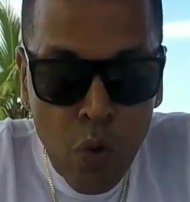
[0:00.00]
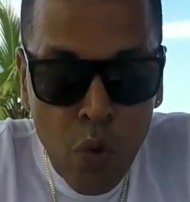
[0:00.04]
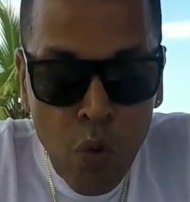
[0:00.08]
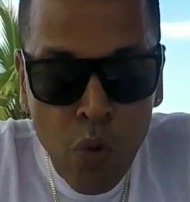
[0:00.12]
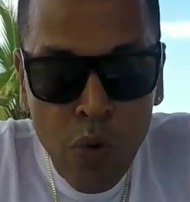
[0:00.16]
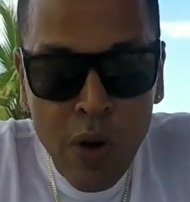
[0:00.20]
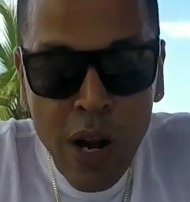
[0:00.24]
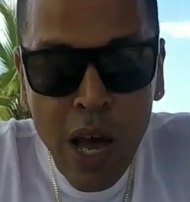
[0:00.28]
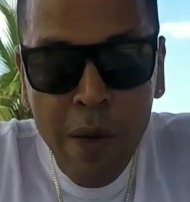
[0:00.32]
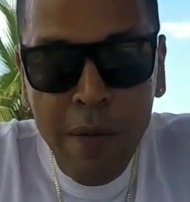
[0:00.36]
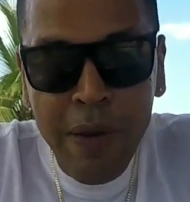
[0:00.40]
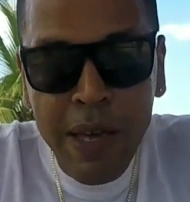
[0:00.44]

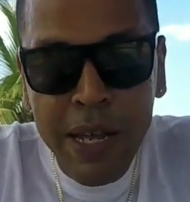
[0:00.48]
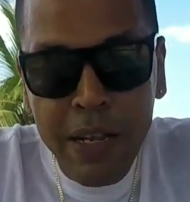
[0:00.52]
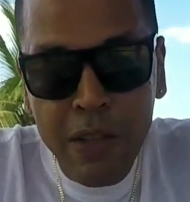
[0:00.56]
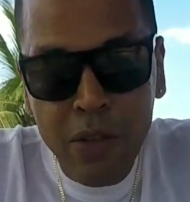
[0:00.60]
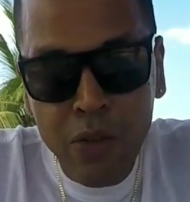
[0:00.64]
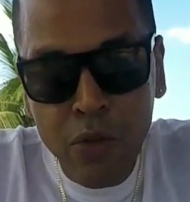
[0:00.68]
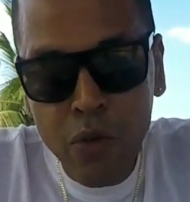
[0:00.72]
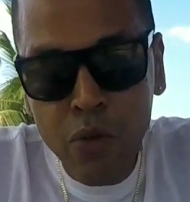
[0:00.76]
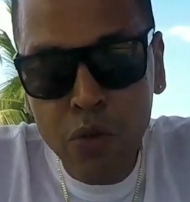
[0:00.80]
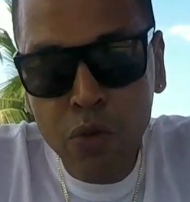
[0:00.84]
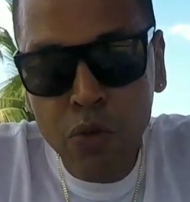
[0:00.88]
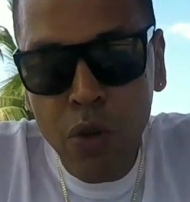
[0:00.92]
una
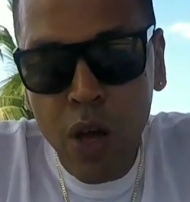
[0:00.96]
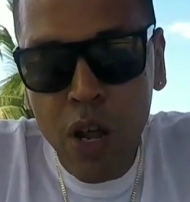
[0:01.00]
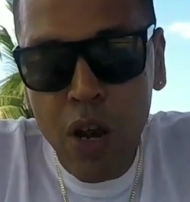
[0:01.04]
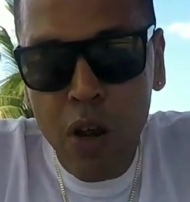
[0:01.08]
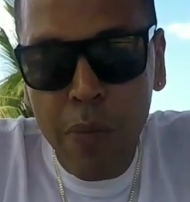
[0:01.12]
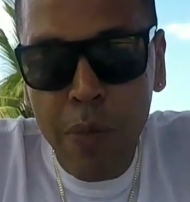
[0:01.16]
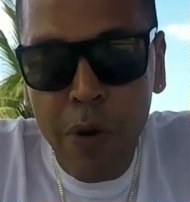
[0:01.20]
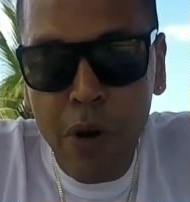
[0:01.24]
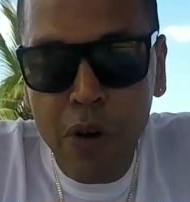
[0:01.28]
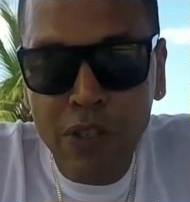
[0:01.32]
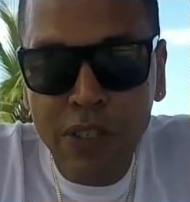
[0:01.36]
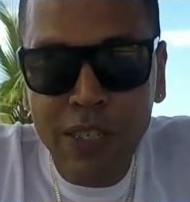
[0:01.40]
virtud, a
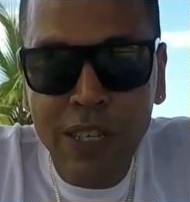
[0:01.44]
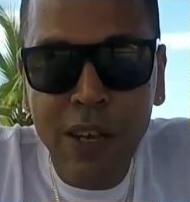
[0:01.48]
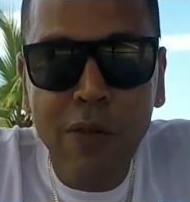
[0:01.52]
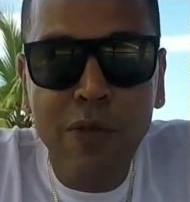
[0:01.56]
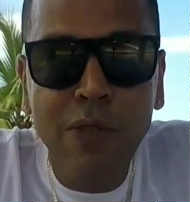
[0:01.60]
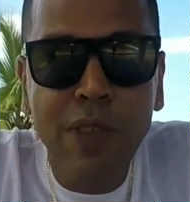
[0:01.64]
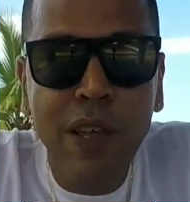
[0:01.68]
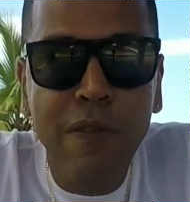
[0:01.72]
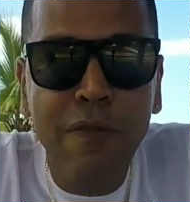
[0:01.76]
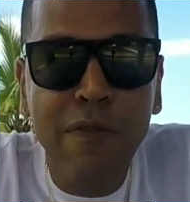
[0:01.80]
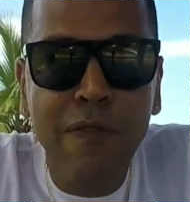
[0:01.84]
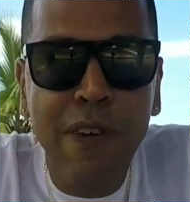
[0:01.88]
lo mejor sea
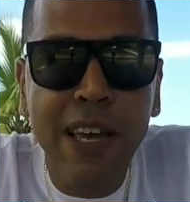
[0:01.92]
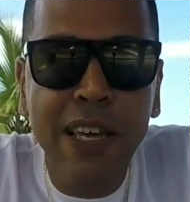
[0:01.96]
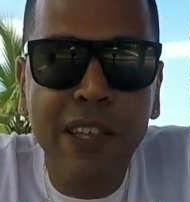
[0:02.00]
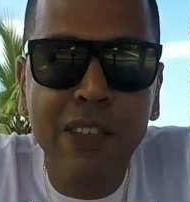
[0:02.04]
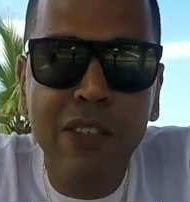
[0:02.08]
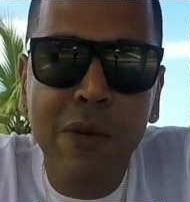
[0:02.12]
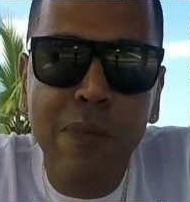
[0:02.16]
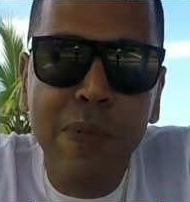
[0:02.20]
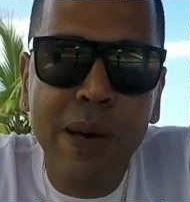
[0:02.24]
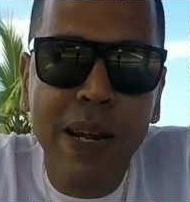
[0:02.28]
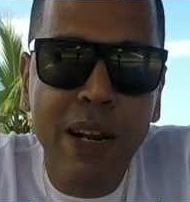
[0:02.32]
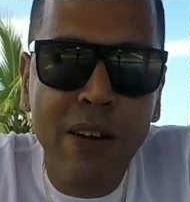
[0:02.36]
un
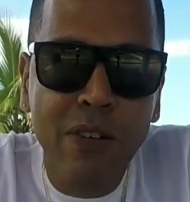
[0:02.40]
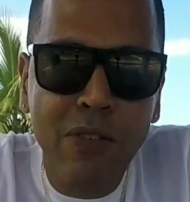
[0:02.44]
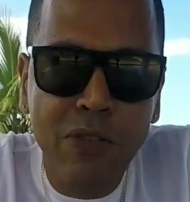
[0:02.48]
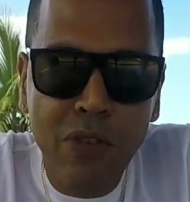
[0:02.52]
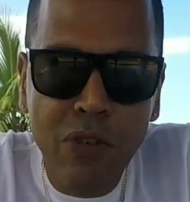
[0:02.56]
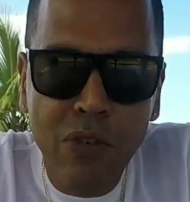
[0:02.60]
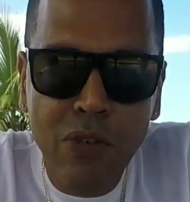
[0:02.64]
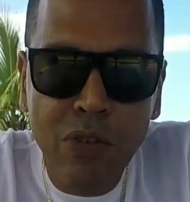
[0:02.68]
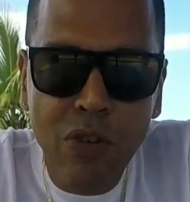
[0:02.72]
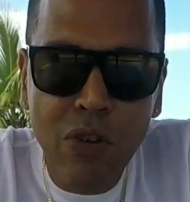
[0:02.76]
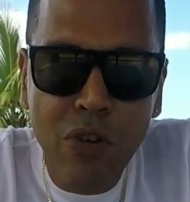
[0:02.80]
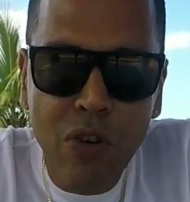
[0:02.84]
defecto para
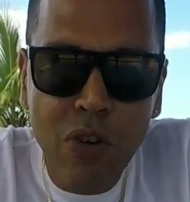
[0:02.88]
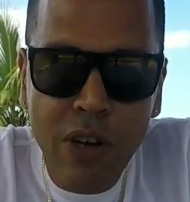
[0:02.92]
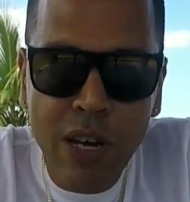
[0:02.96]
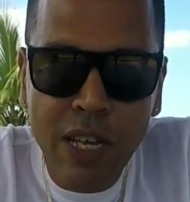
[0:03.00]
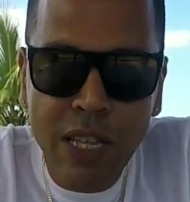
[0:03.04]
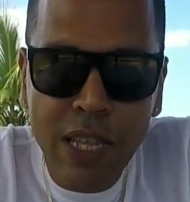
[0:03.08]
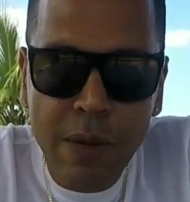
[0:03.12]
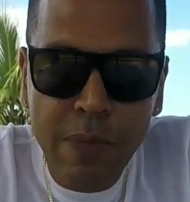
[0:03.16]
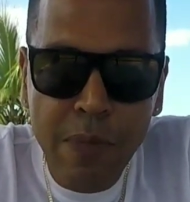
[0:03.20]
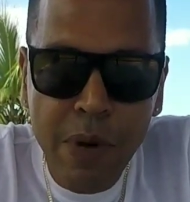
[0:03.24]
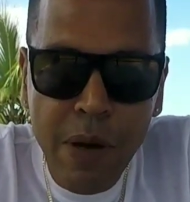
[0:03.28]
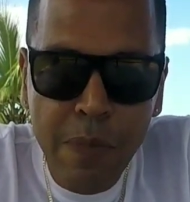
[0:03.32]
nosotros los
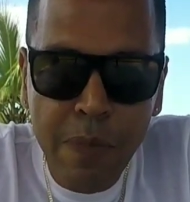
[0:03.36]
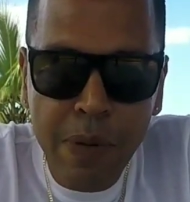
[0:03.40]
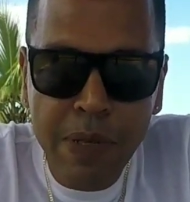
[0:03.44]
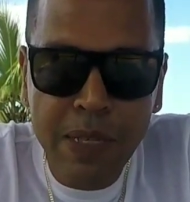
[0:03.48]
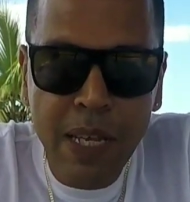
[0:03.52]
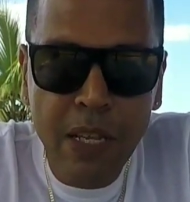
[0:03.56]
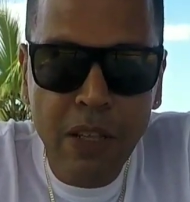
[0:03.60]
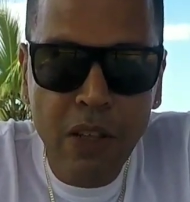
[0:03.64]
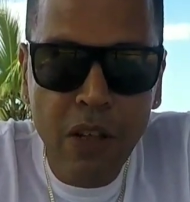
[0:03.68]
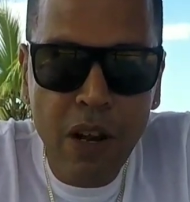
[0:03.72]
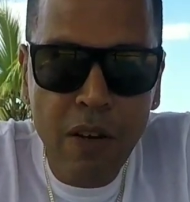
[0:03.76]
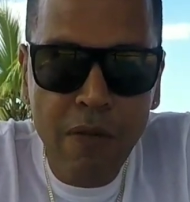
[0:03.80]
que estamos
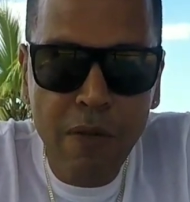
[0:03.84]
empezando